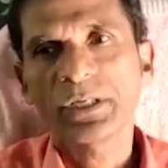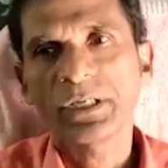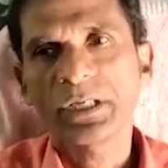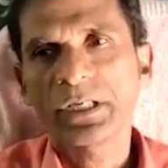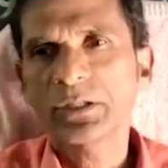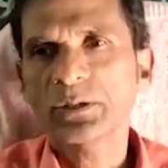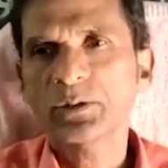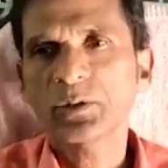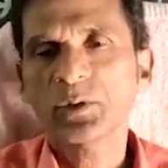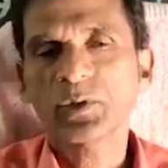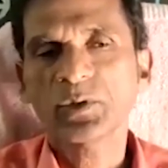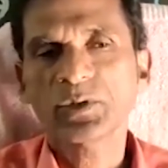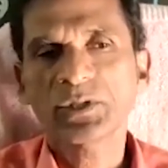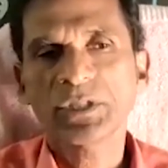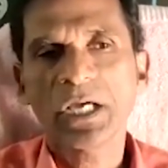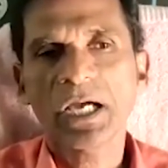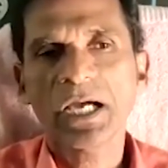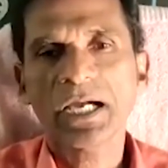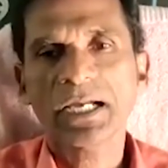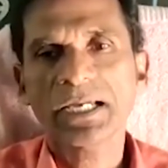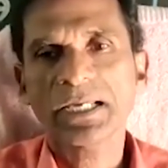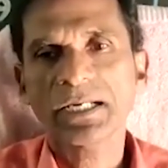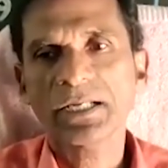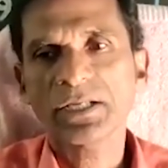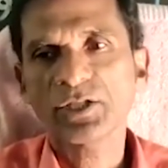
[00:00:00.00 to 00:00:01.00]
ఎంతో
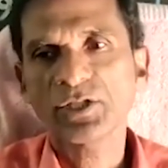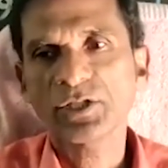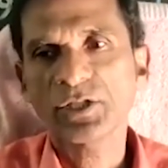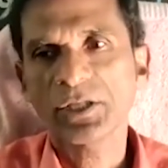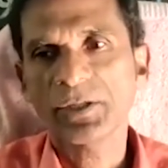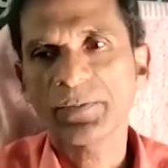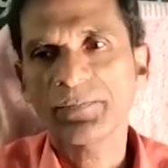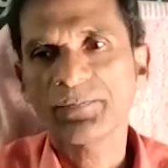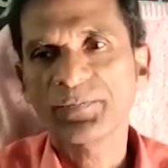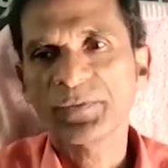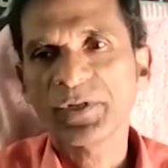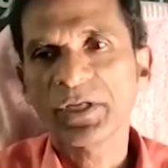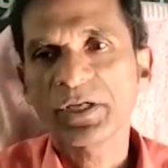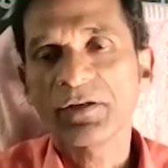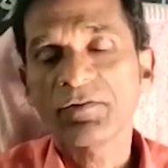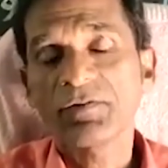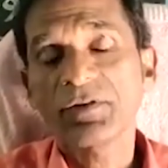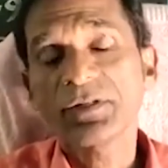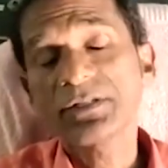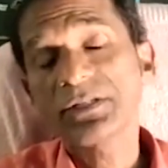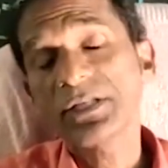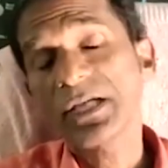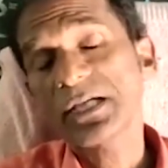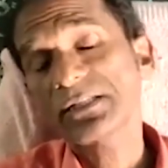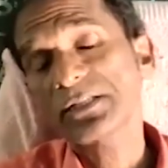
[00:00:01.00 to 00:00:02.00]
సహకరించి
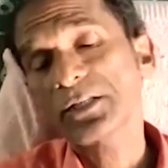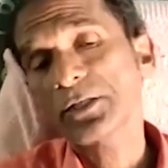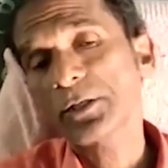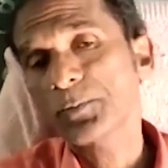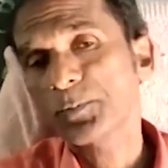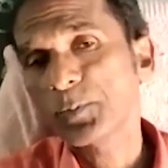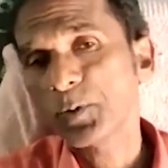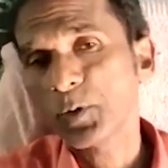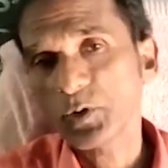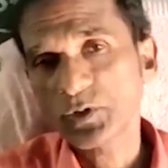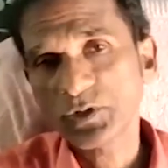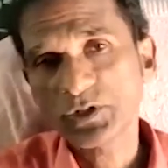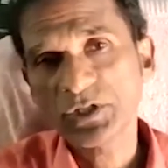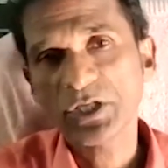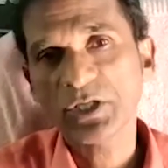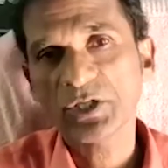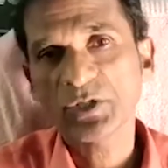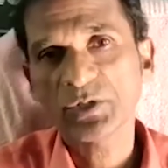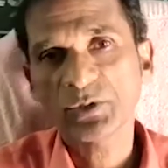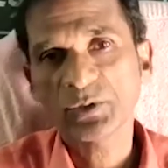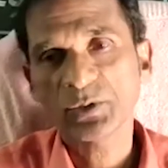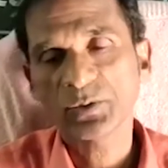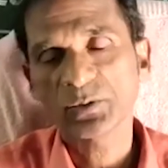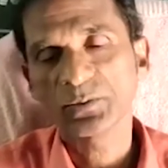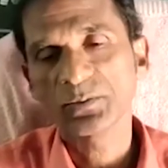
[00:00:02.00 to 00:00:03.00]
విద్యార్థులను
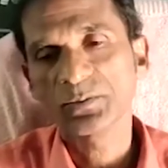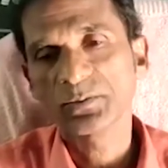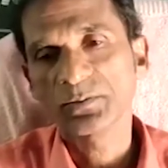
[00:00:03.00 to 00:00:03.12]
ప్రోత్సహిస్తూ